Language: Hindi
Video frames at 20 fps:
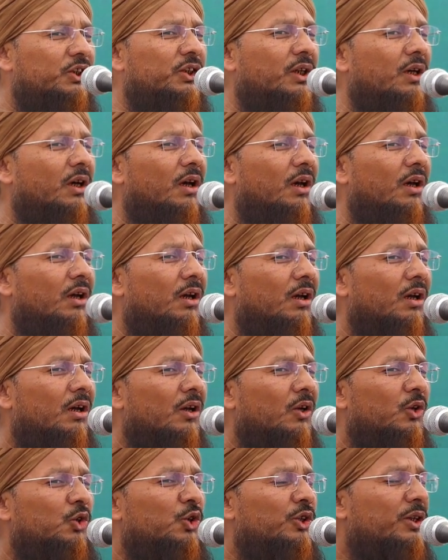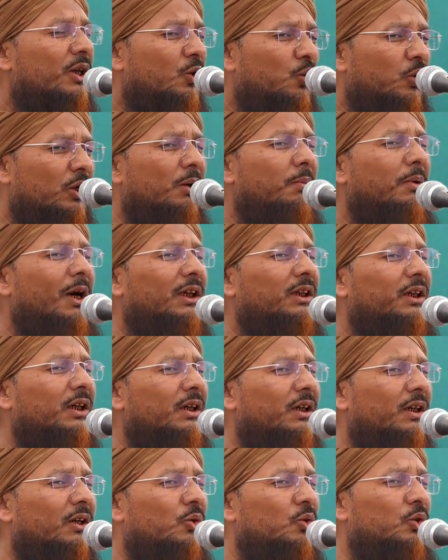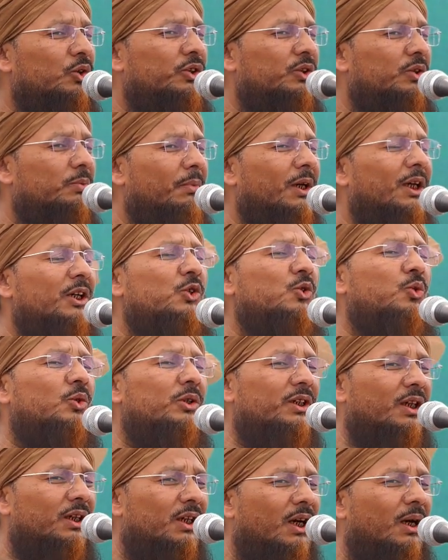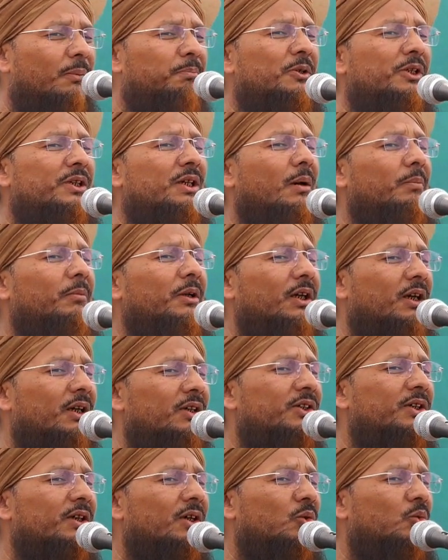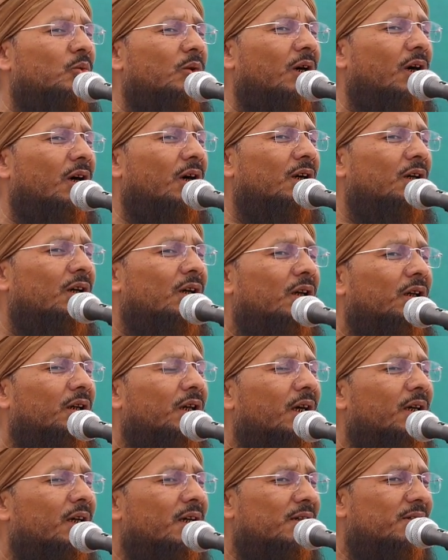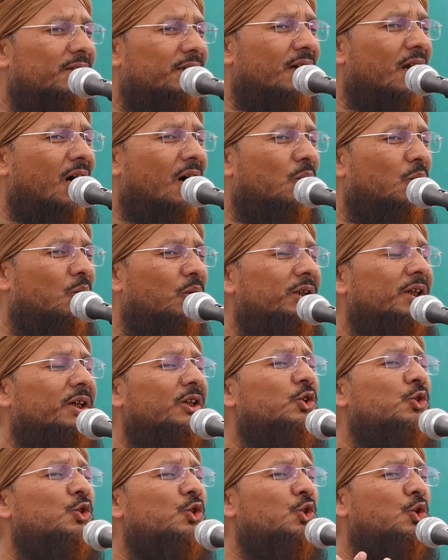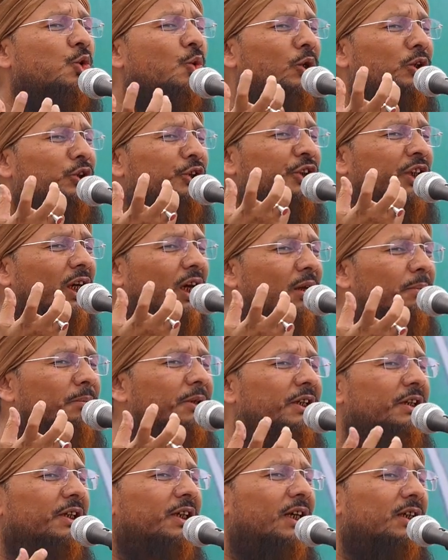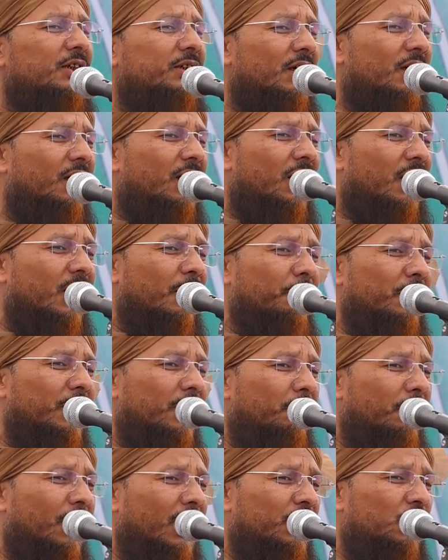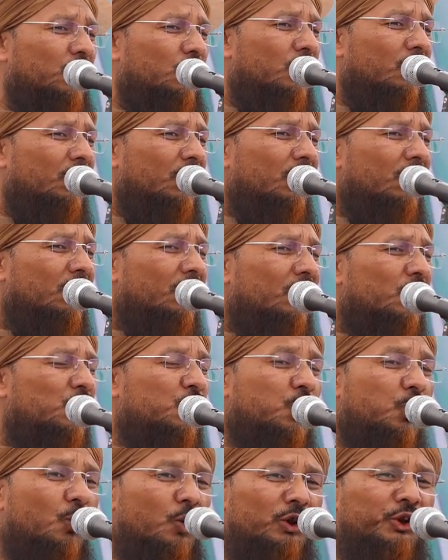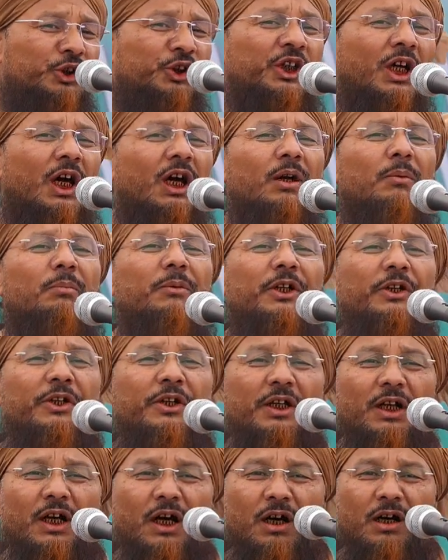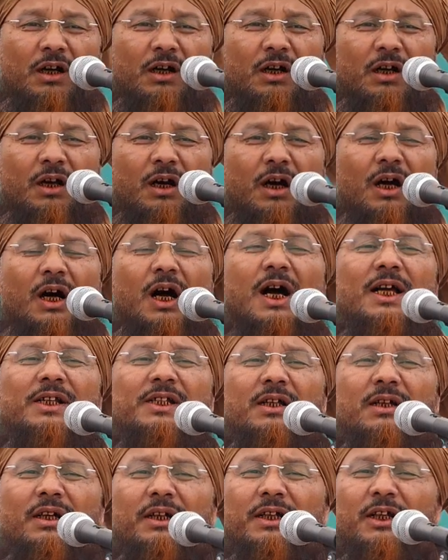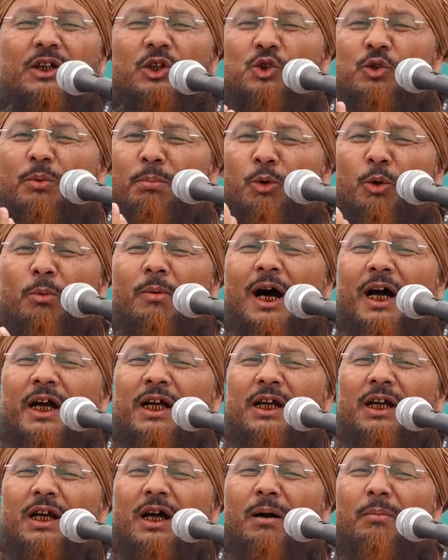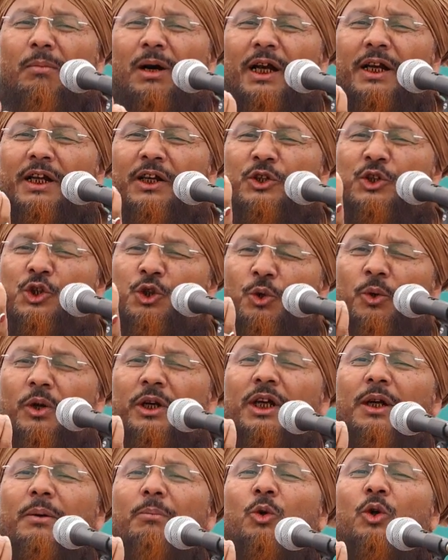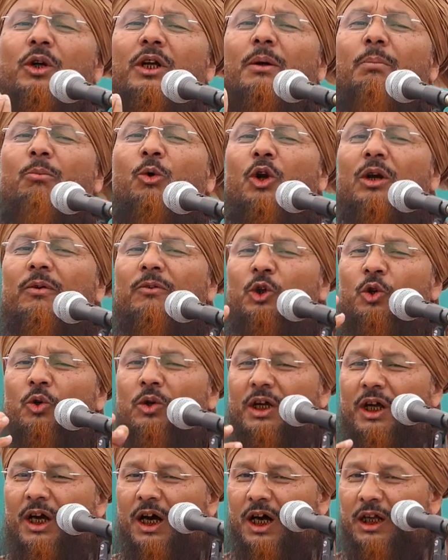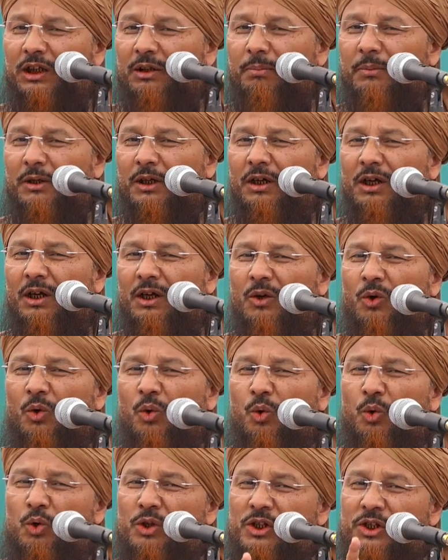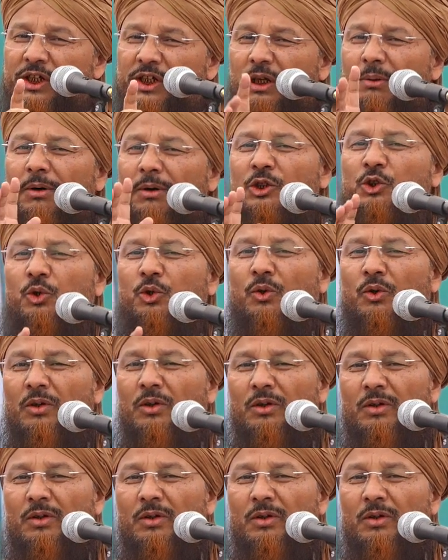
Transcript: आजकल जो ज़रूरी बातें हैं कुछ मैंने सोचा था आपके सामने अर्ज़ करूँगा ताकि इसलाह हो ये जो सोशल मीडिया चल रहा है मेरे भाइयों सोशल मीडिया खासकर ये जो मोबाइल हमारे छोटे मोटे मौलवियों के हाथ में उनसे बचो